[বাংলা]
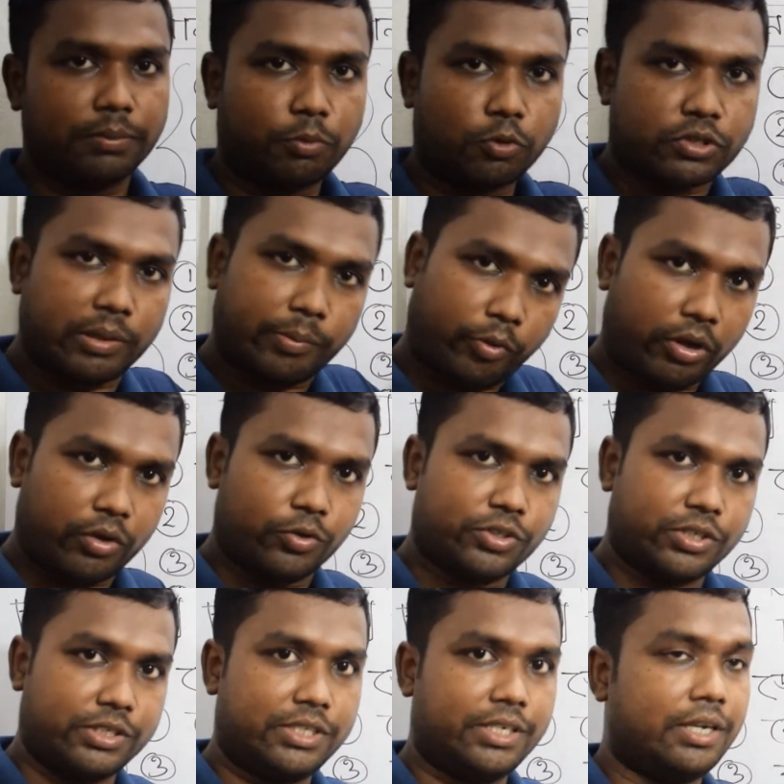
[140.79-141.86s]
প্রস্তাব করা
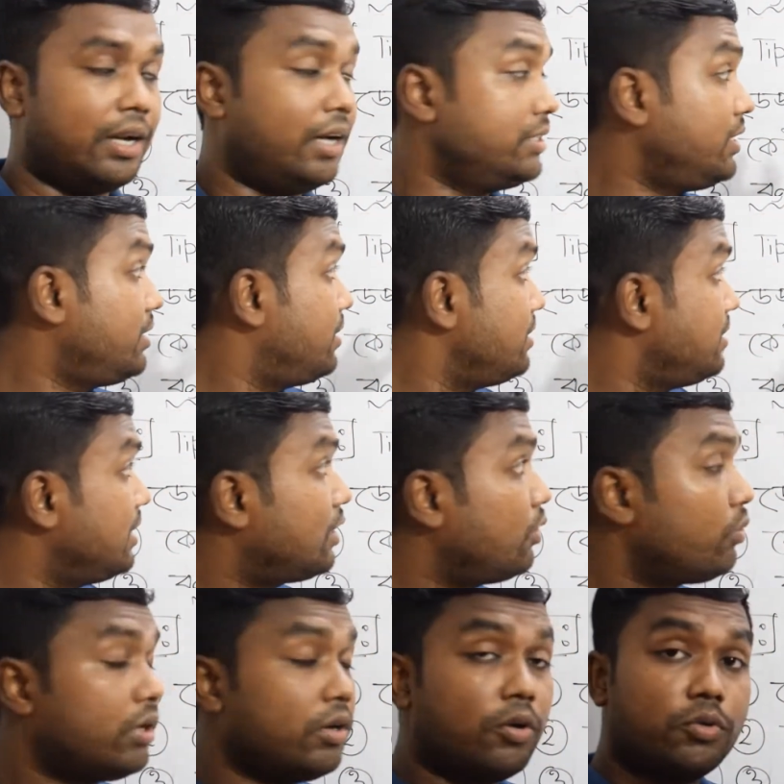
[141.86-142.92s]
হচ্ছে যে রাজার ড্রেসে কেউ
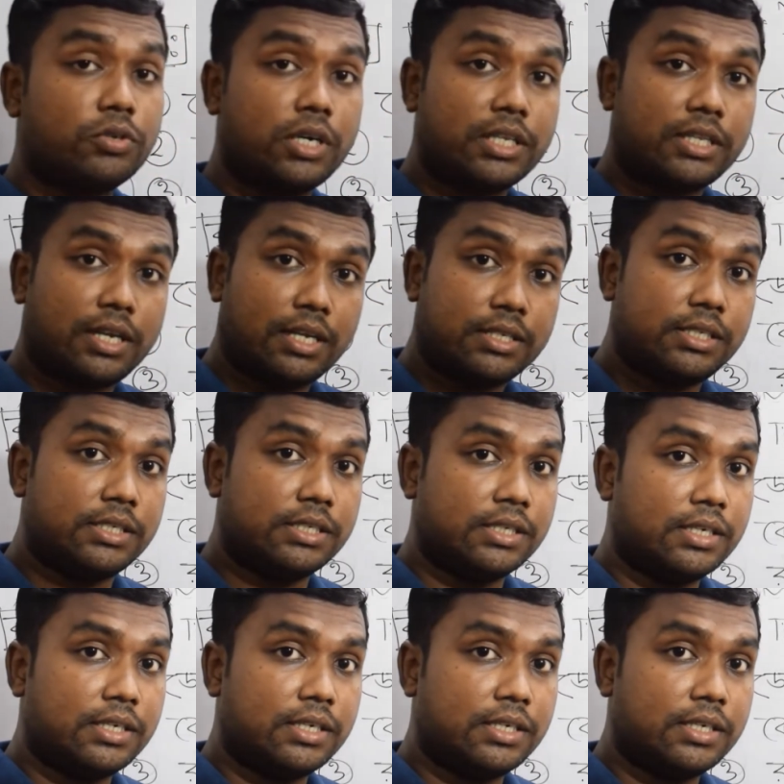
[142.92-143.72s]
কি রণসারিতে রাজি